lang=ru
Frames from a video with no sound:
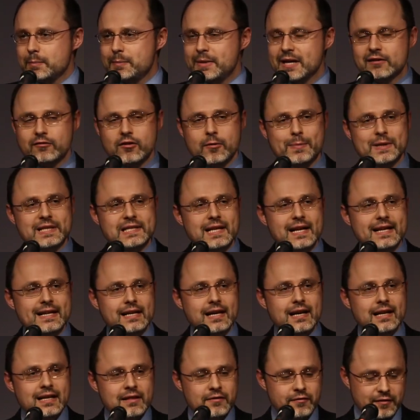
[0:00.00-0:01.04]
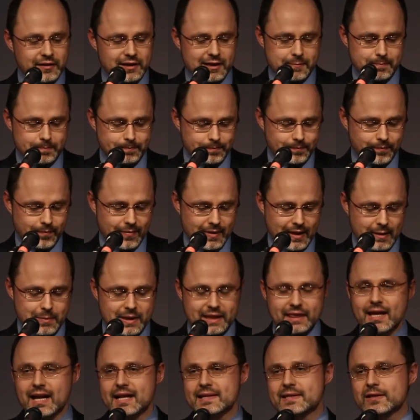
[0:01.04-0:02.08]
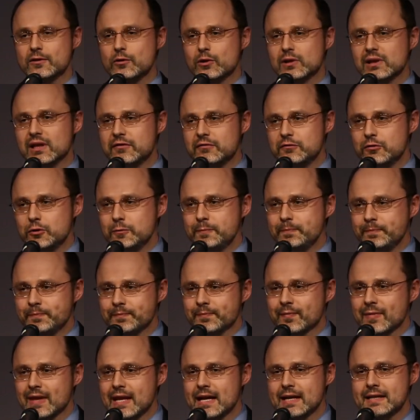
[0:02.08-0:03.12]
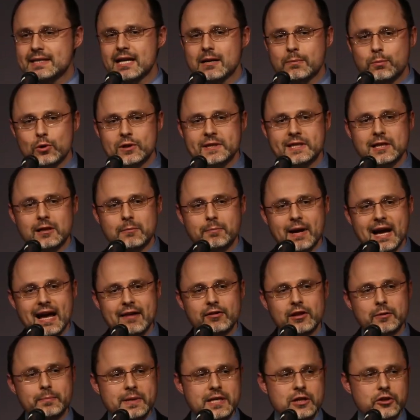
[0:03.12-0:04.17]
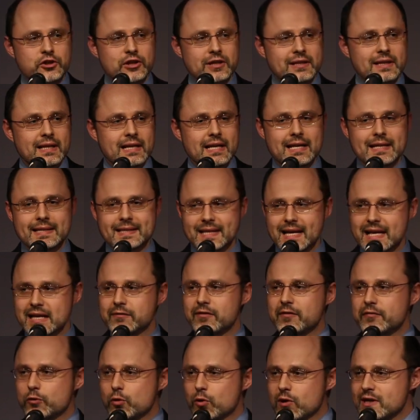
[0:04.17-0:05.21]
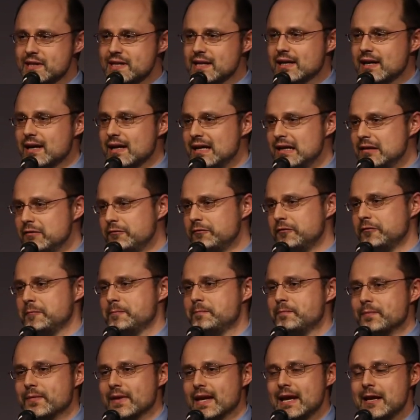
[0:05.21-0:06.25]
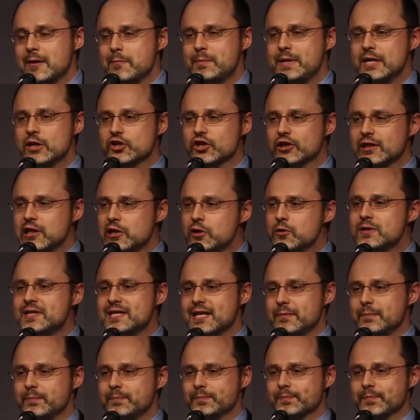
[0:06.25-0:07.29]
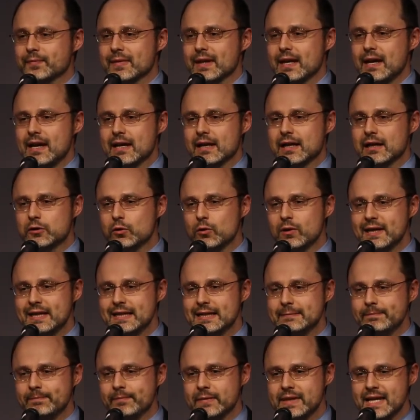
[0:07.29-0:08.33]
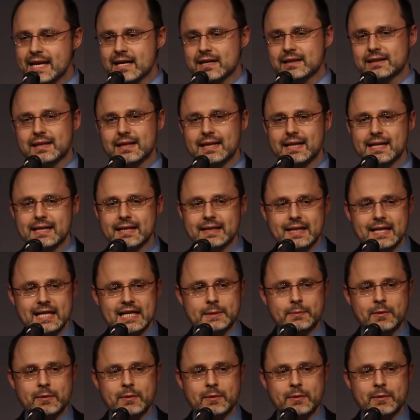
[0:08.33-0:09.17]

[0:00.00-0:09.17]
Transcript: первое послание Коринфянам, 15 главу, где апостол Павел пишет церкви в городе Коринф, пишет людям, которые некоторые